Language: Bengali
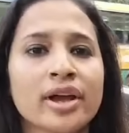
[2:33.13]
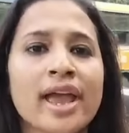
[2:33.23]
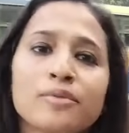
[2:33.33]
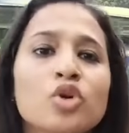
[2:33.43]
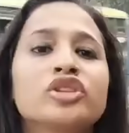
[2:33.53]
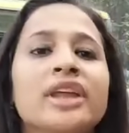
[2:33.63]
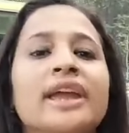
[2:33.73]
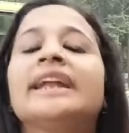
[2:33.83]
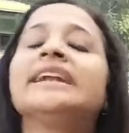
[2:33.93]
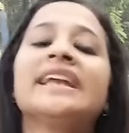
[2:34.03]
এই মুহূর্তে
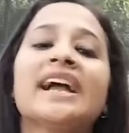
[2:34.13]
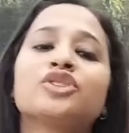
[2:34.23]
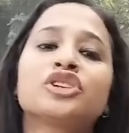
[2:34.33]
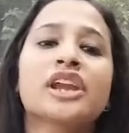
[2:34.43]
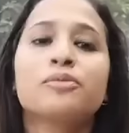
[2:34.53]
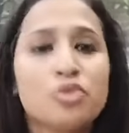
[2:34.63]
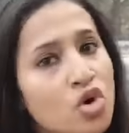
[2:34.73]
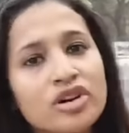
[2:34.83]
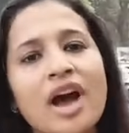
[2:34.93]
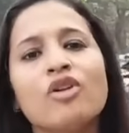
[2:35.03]
ইন্ডিয়া জোটের
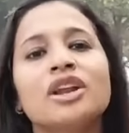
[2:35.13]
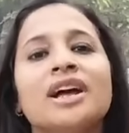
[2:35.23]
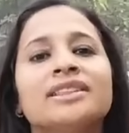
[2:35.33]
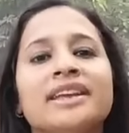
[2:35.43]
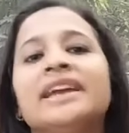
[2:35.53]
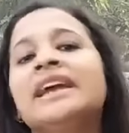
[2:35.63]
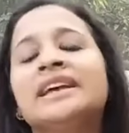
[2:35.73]
মুখ রাহুল গান্ধী